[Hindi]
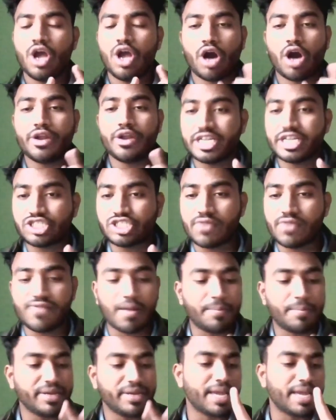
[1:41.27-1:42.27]
और नेचुरल
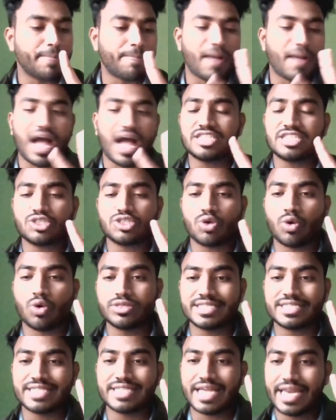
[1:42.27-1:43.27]
फार्मिंग ये पांच
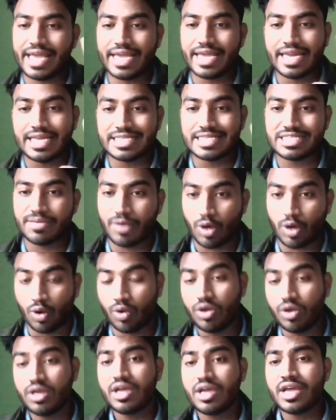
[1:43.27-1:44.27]
कोर्सेज के लिए एलिजिबल हो